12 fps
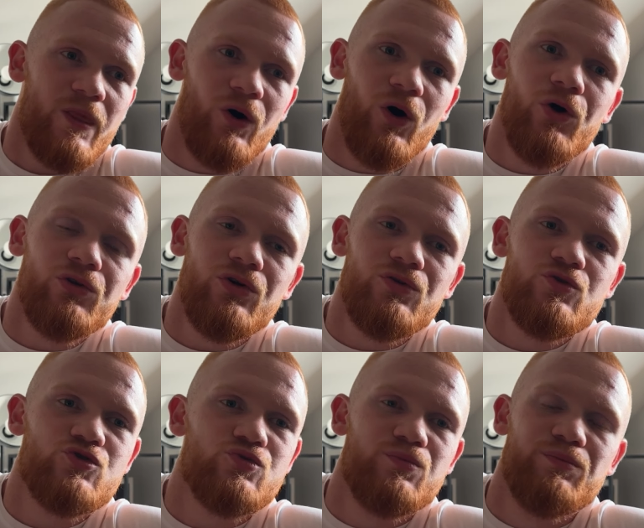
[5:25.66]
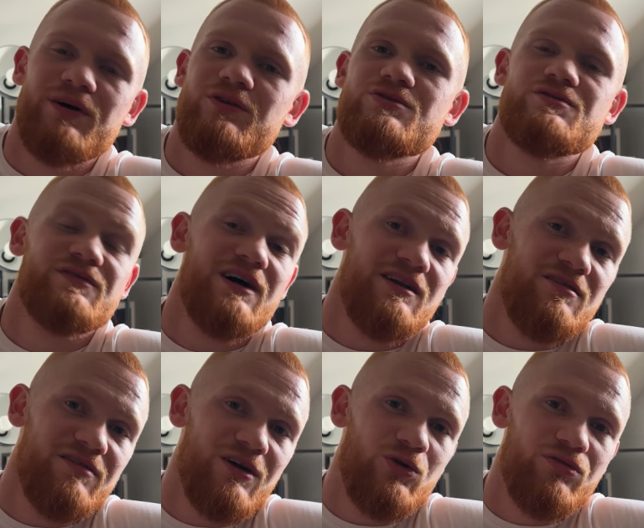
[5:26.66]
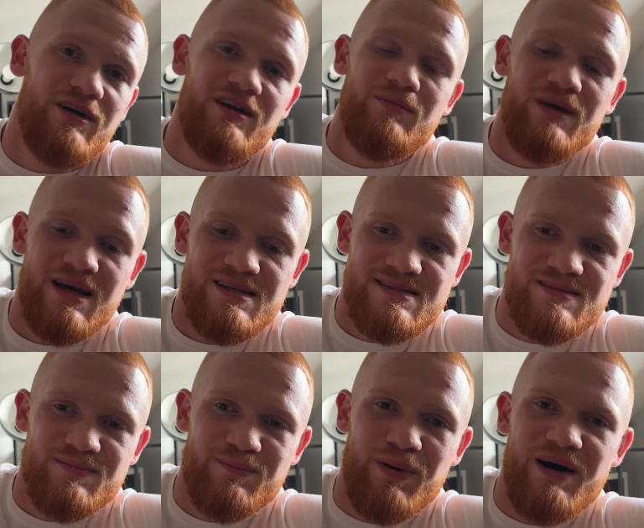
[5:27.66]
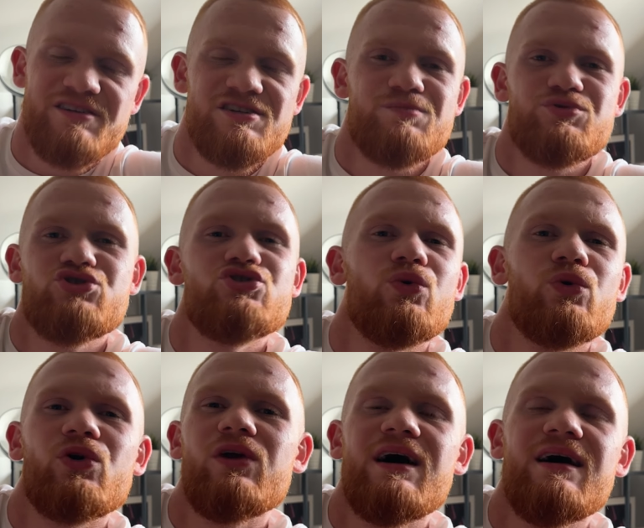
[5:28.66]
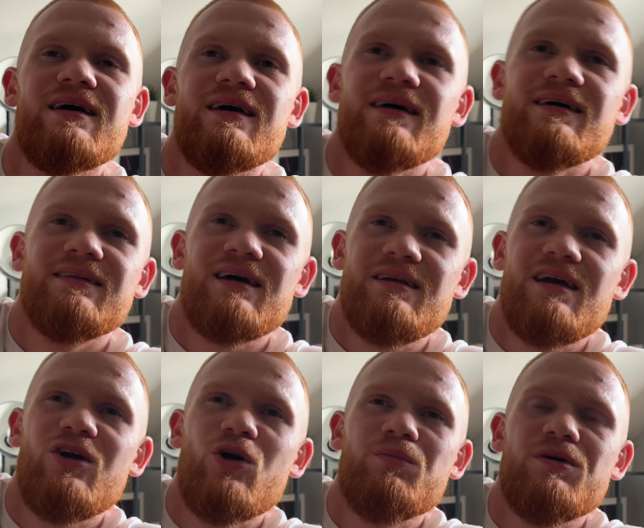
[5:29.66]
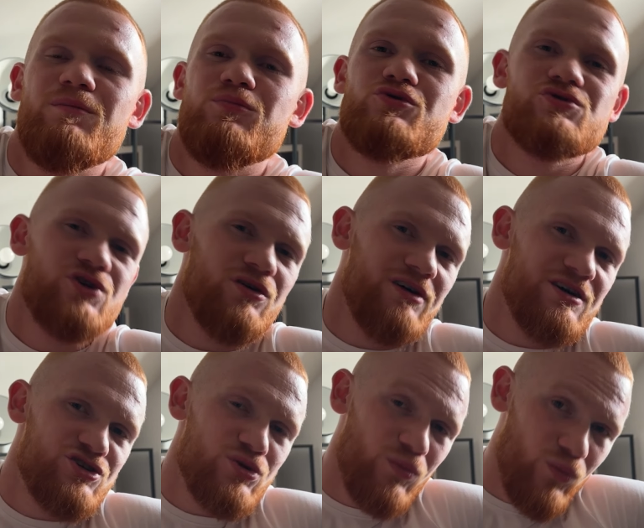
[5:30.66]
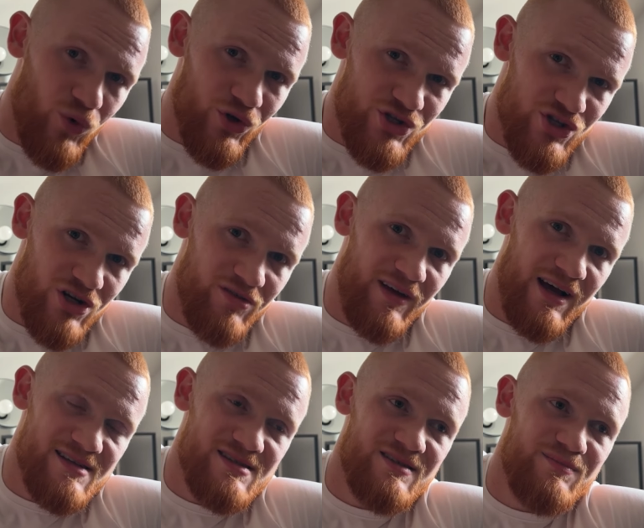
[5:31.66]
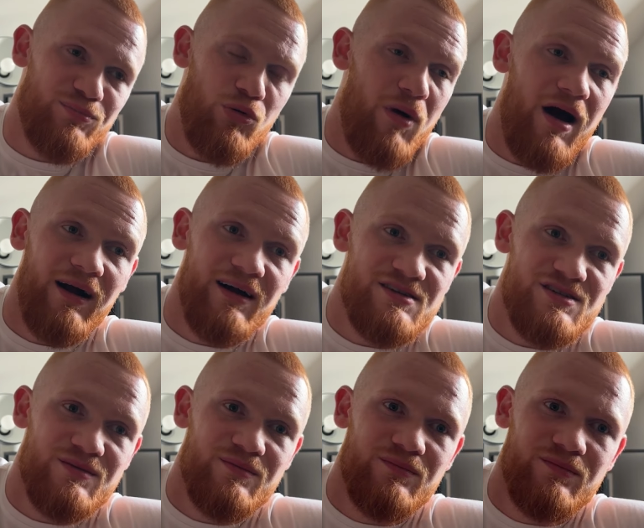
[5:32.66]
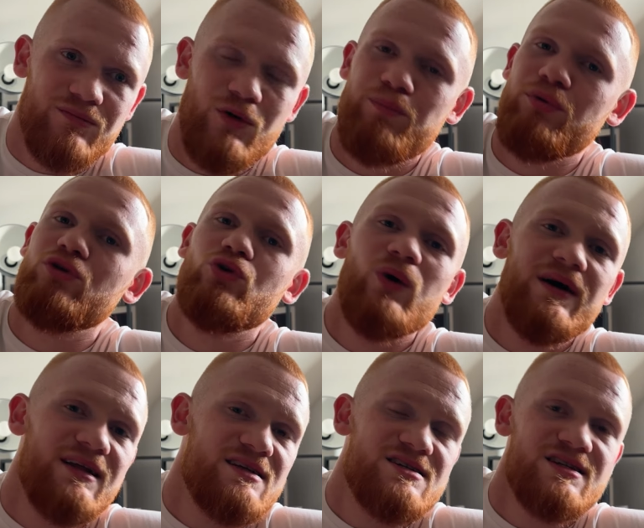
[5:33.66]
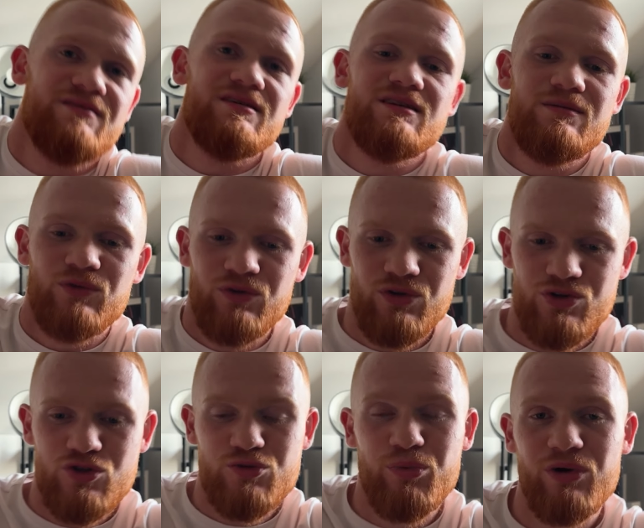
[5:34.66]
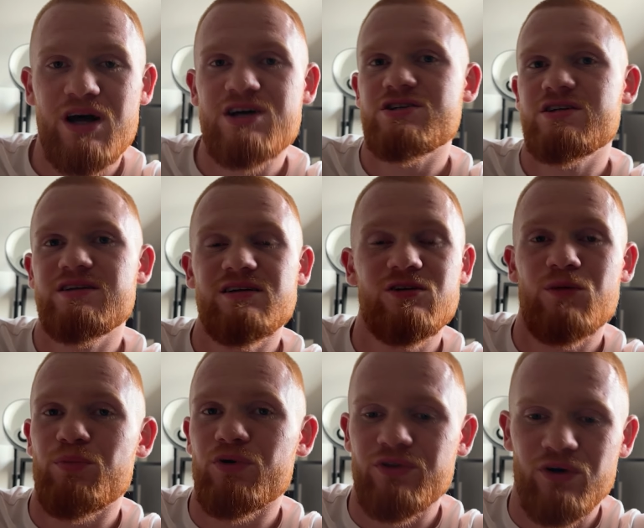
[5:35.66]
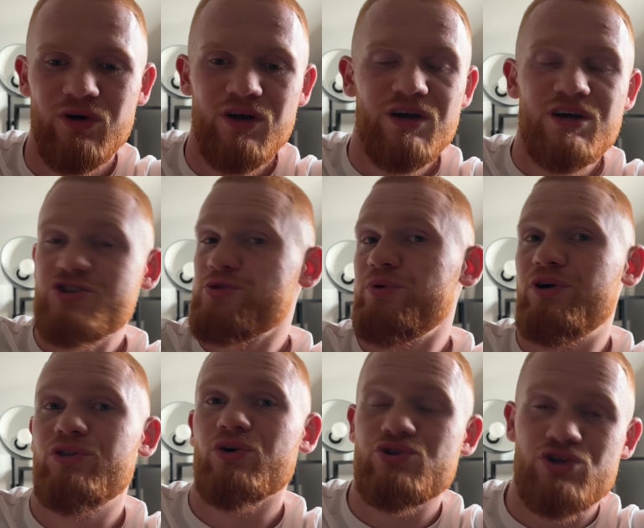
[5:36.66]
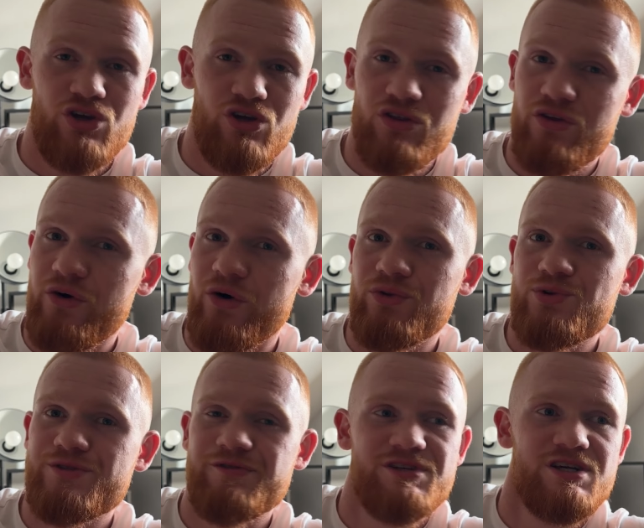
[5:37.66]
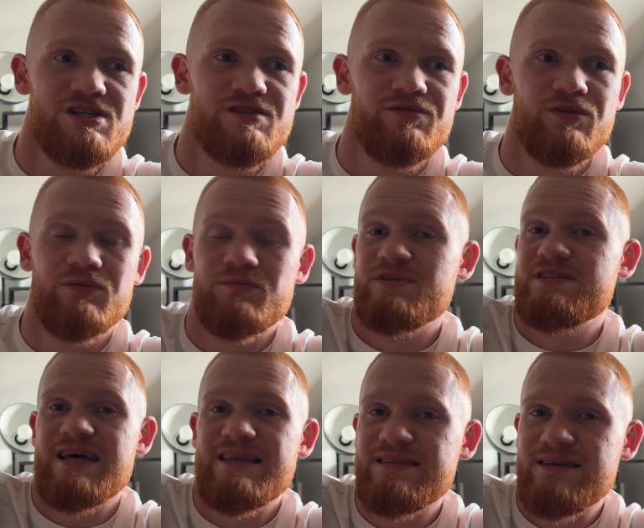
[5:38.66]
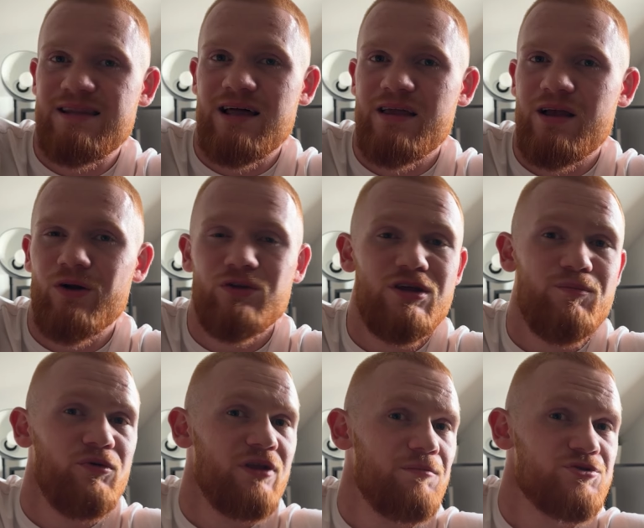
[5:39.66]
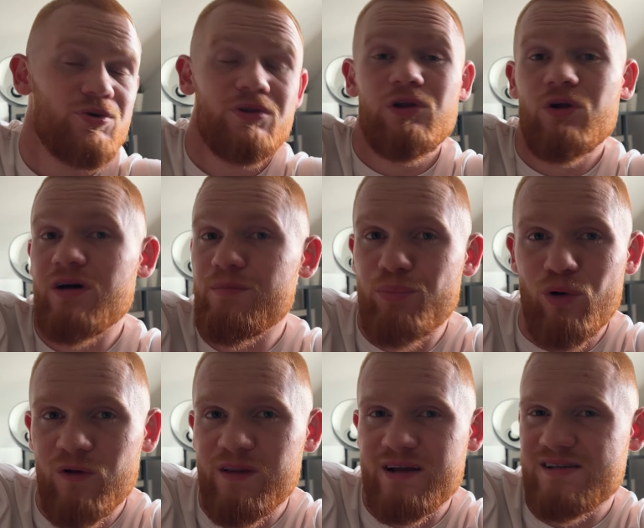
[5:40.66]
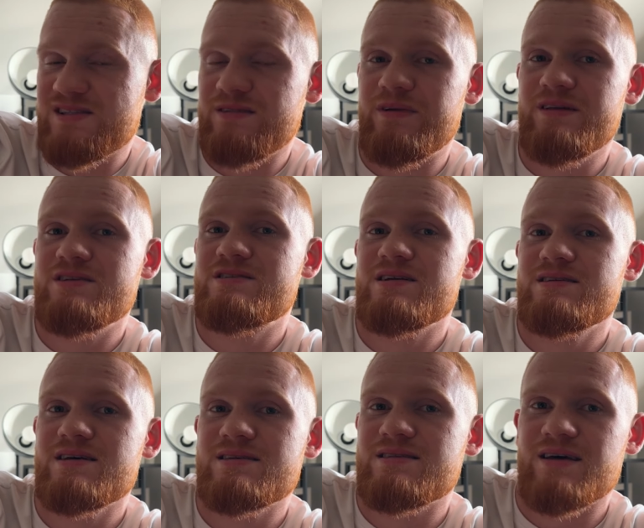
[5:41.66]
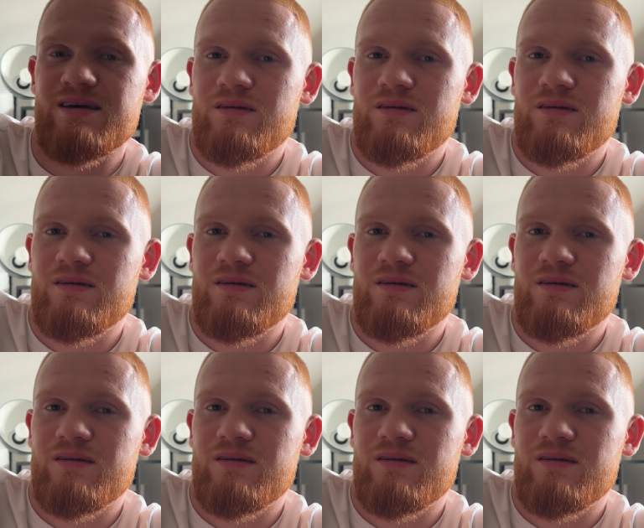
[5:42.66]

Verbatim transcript: Orton już będąc w takim wieku, w jakim jest, bardziej przyjął rolę takiego, by boostować młodsze gwiazdy, pomagać im, no podkładać się nawet im, odnosząc porażki, tylko po to, żeby ktoś inny odniósł zwycięstwo cenne dla niego, typu na przykład Logan Paul na WrestleMania 40.